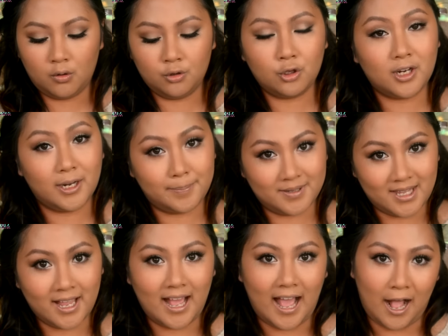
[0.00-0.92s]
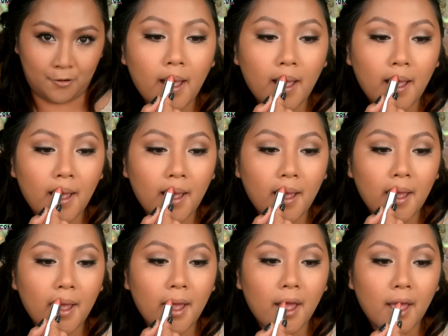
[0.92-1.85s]
Untuk lipstick, aku bakal
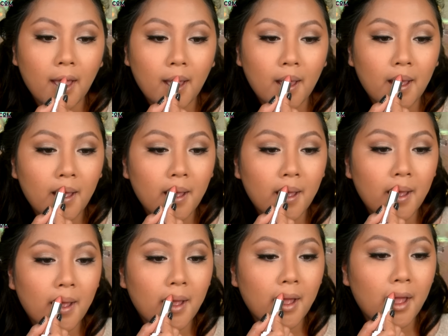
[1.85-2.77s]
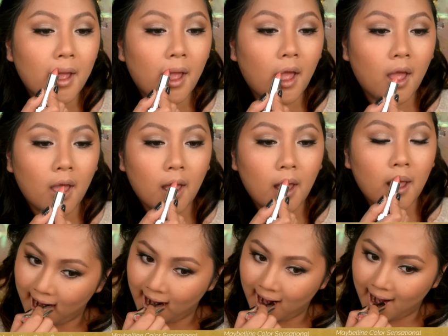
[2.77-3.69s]
pakai Maybelline Color Sensational
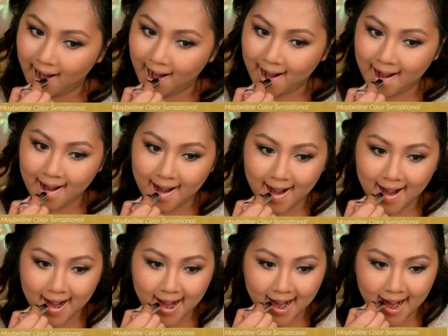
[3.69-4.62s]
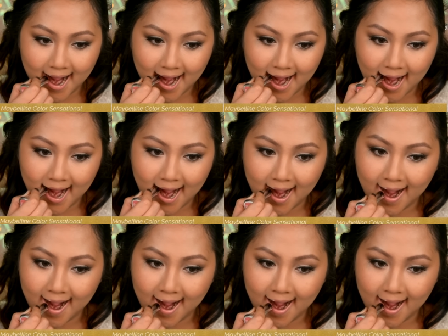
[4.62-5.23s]
Lipstick. Ini Pink Me Up.